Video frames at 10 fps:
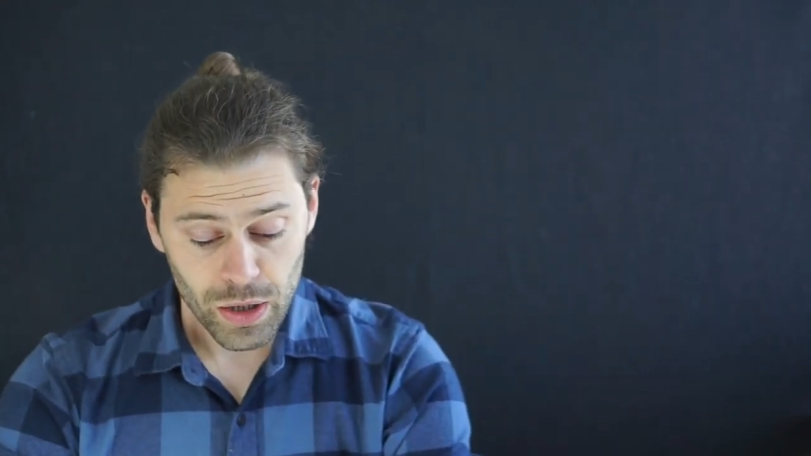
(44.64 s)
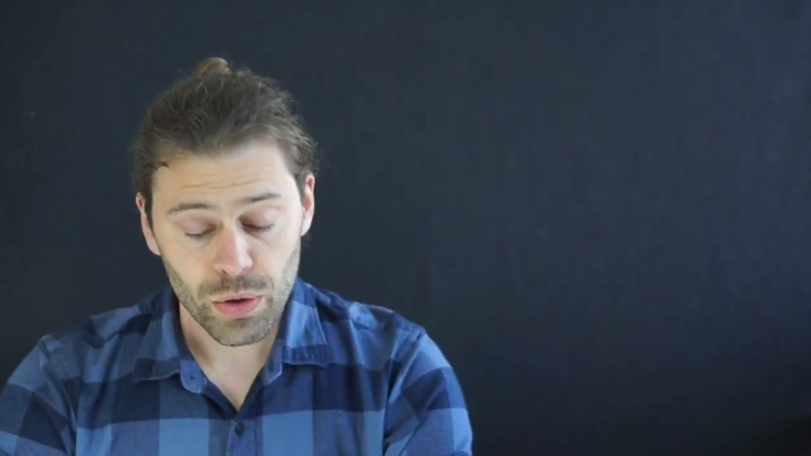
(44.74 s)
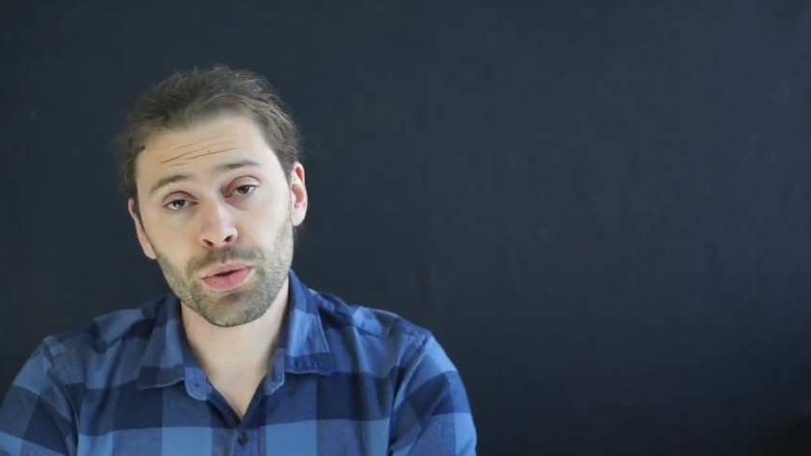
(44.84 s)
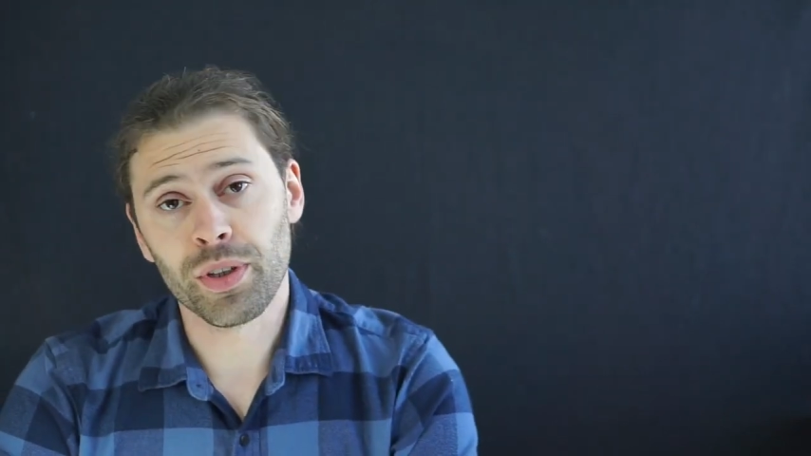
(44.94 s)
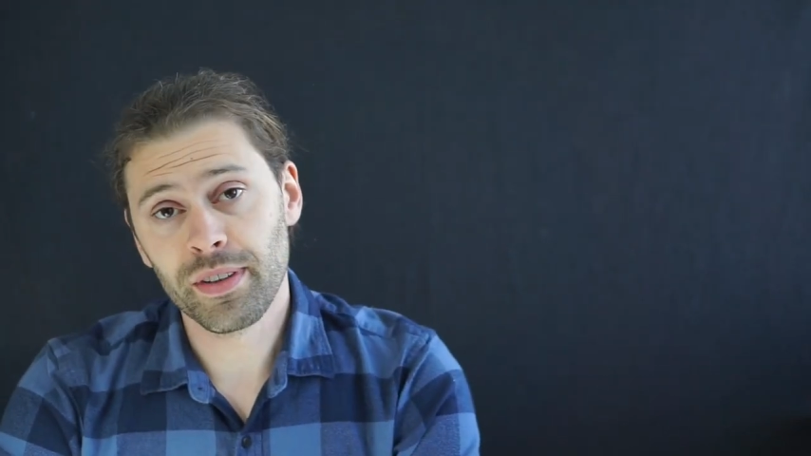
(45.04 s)

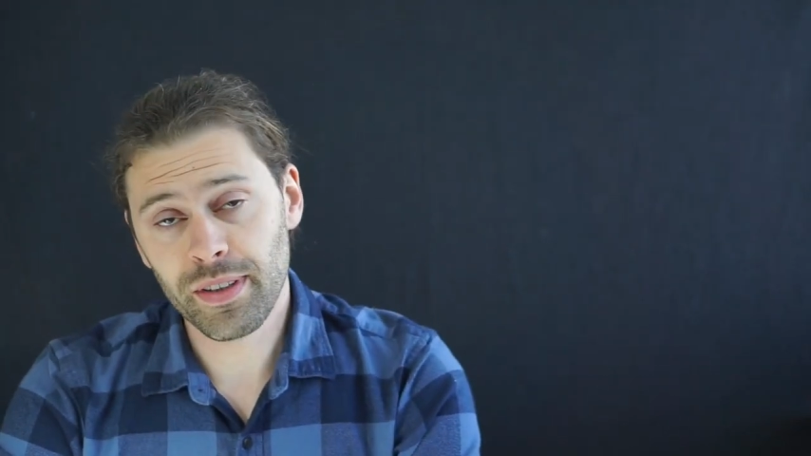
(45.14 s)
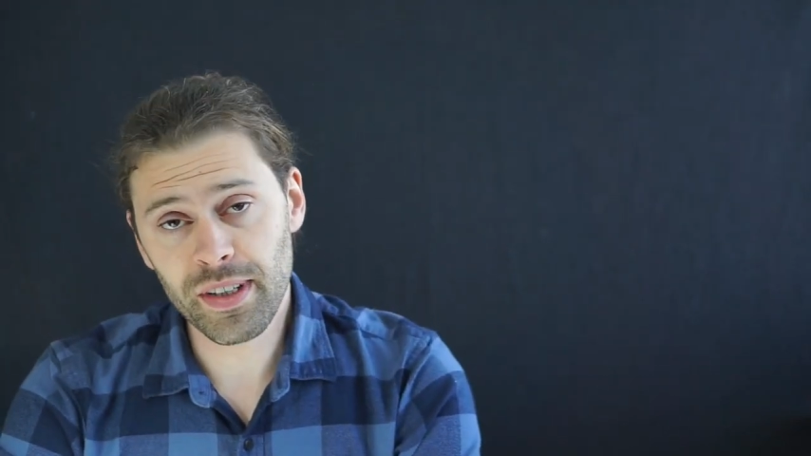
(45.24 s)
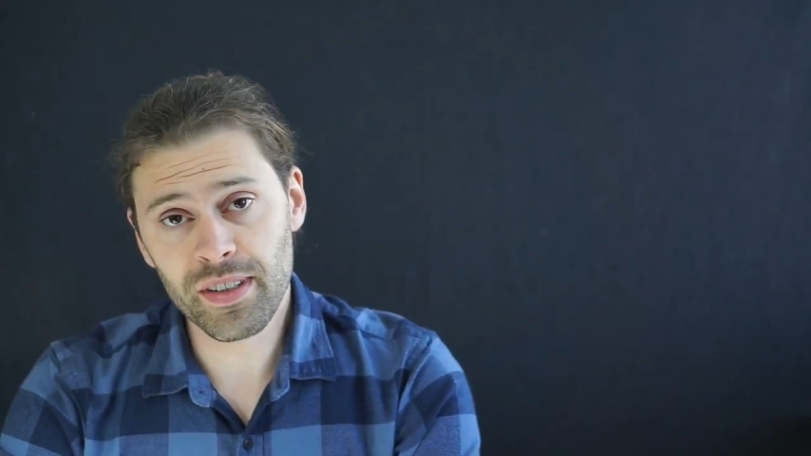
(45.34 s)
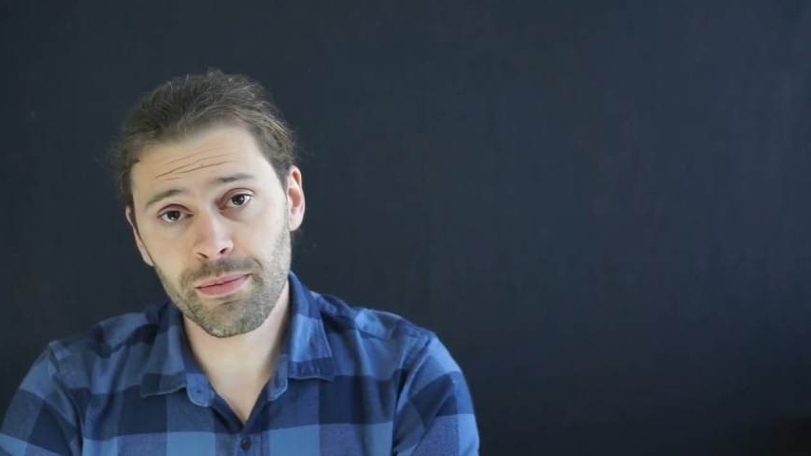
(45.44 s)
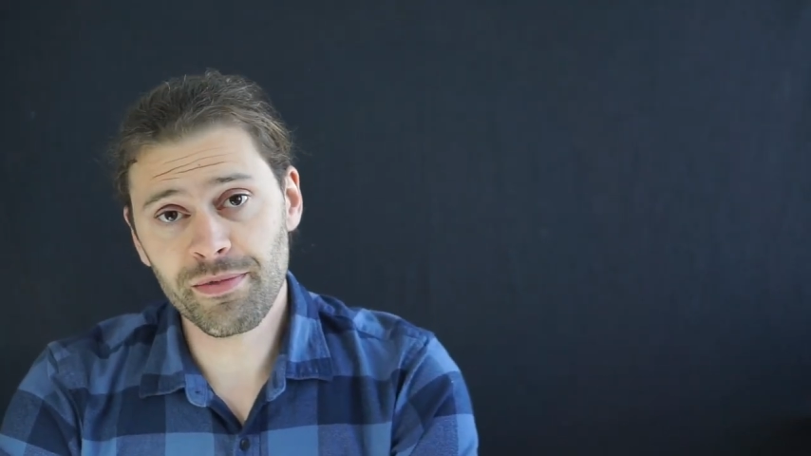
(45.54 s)
Gut, in
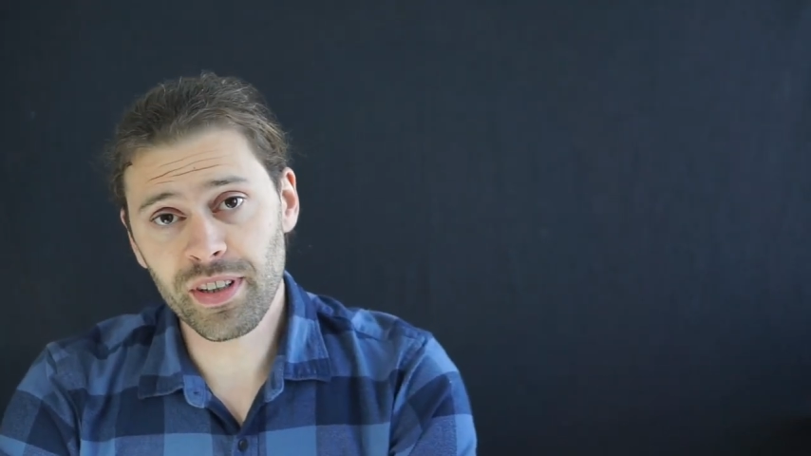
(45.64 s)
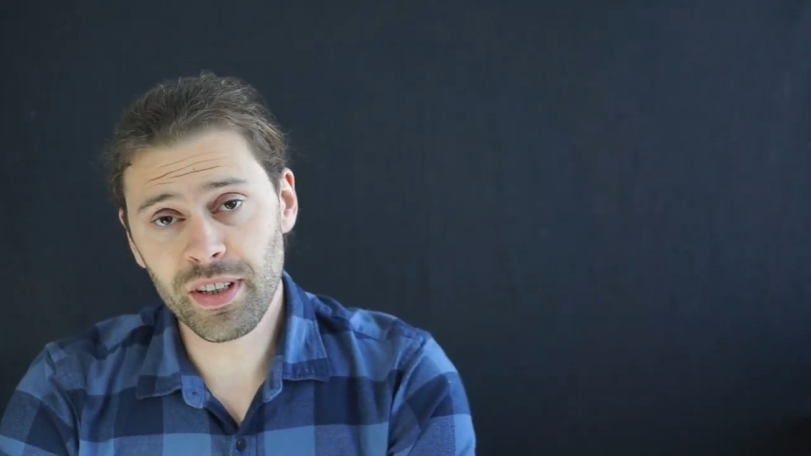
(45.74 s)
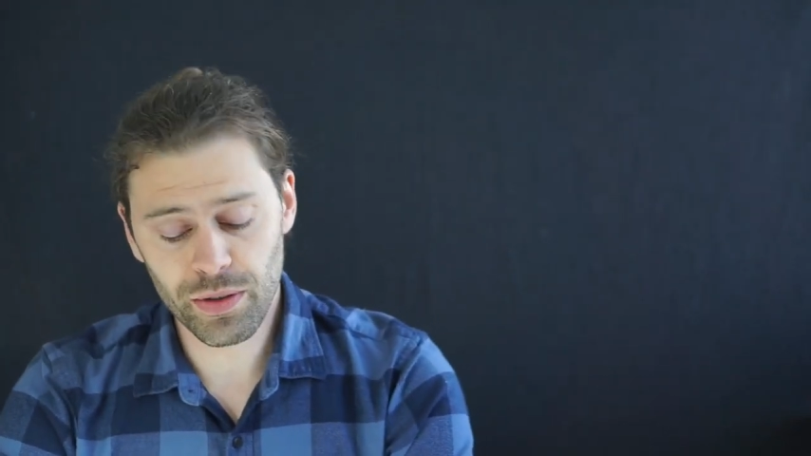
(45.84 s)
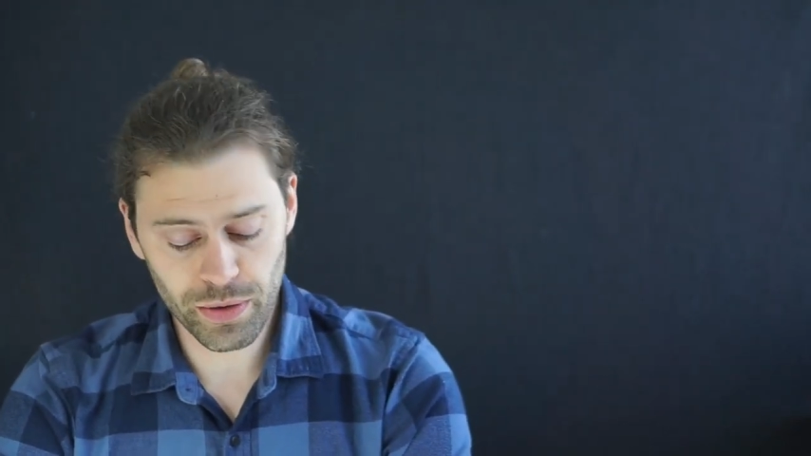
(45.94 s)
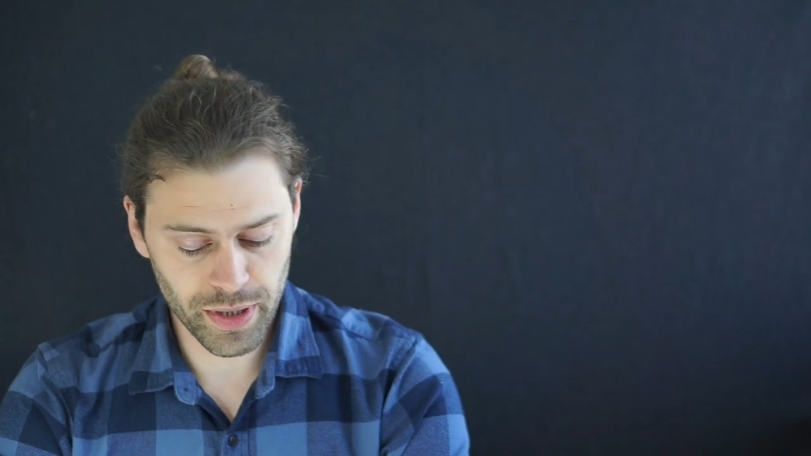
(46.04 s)
diesem
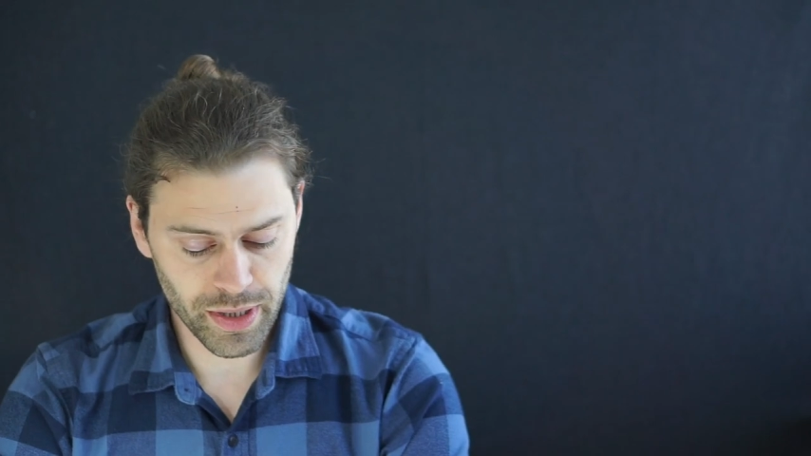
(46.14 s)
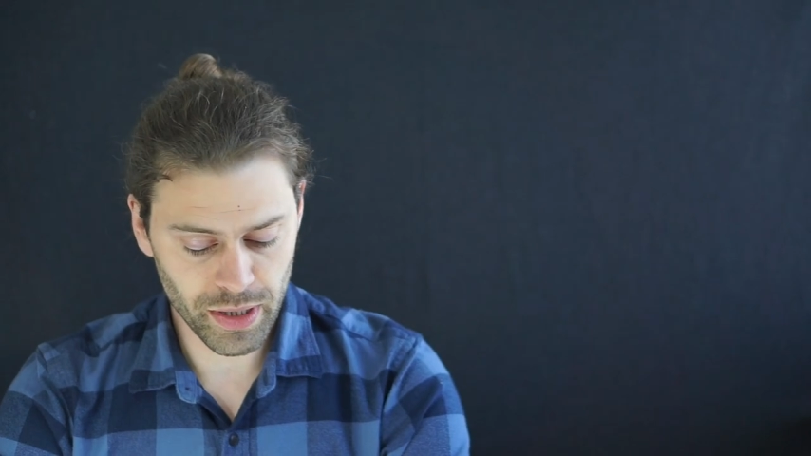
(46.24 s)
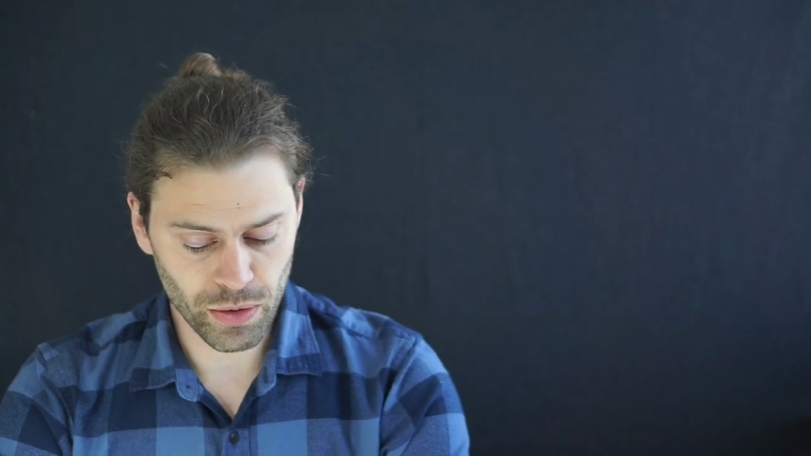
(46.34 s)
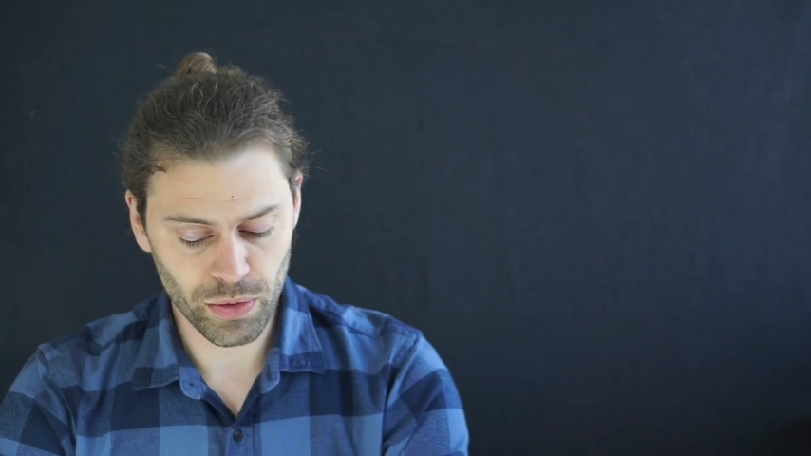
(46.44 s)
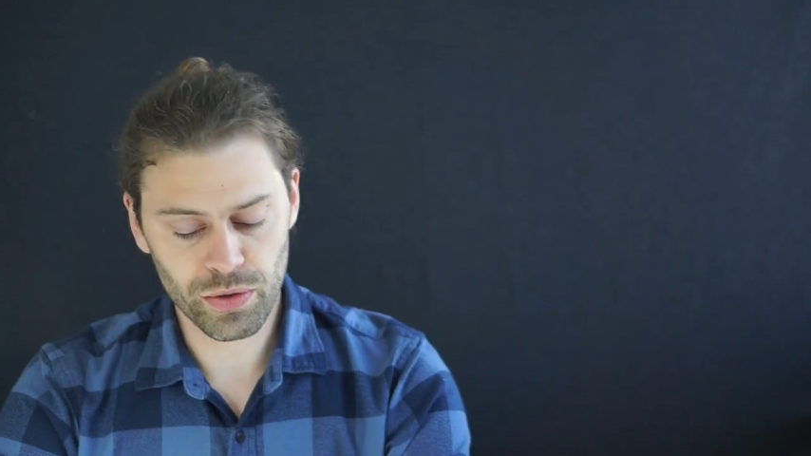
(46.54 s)
Video
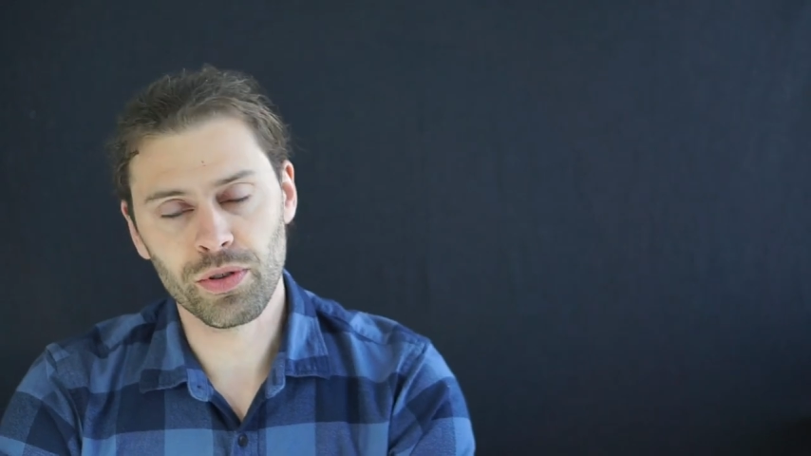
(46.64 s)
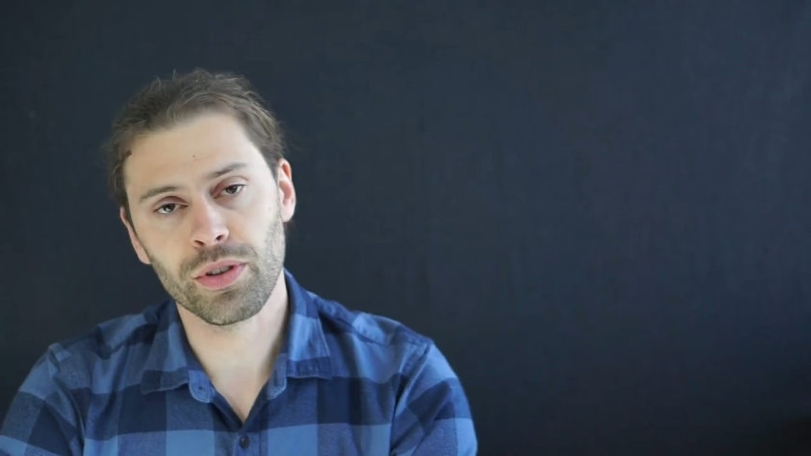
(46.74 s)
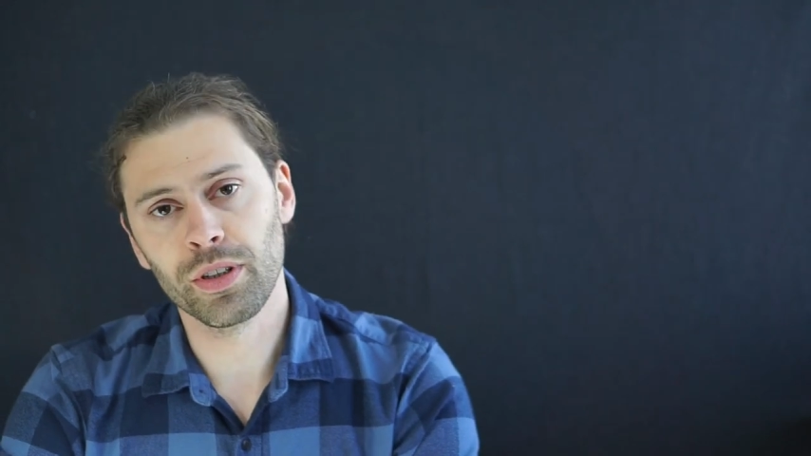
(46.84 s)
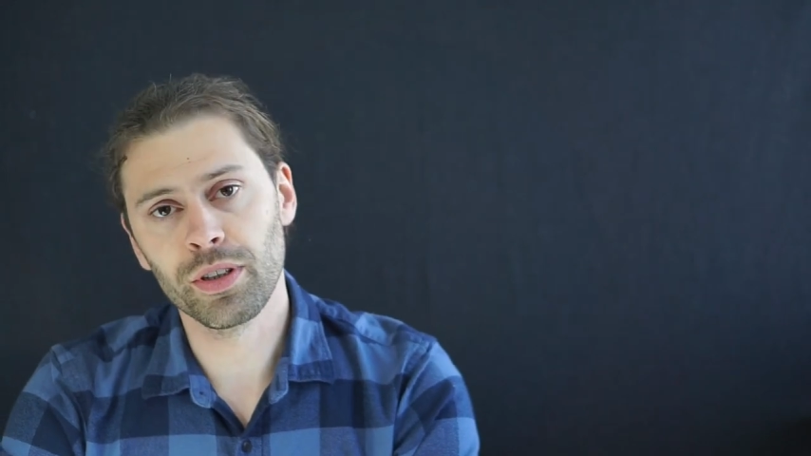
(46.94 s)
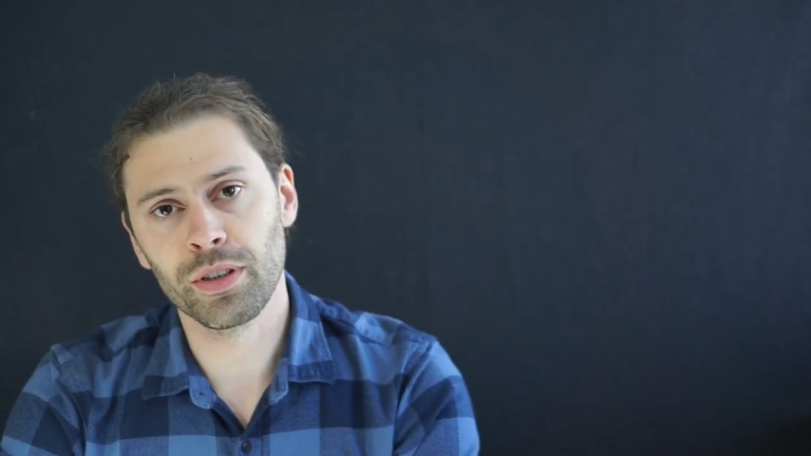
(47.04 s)
hier und
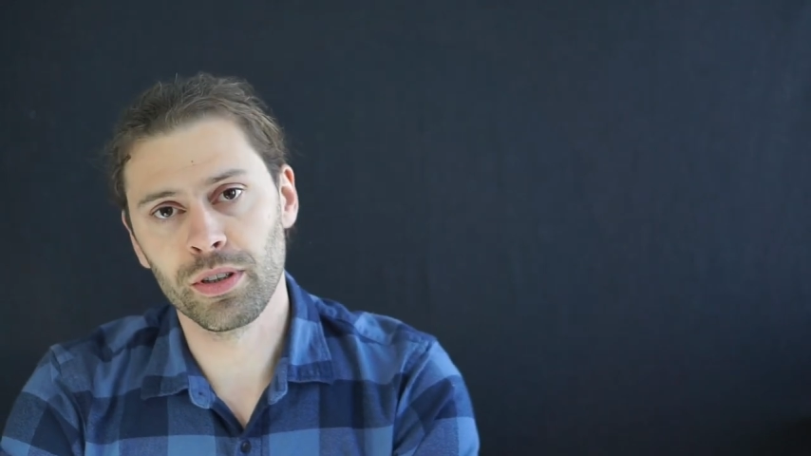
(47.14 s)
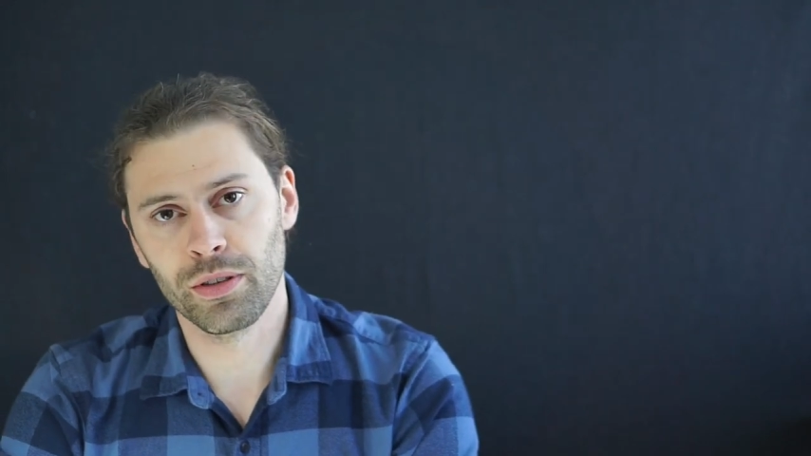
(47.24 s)
äh,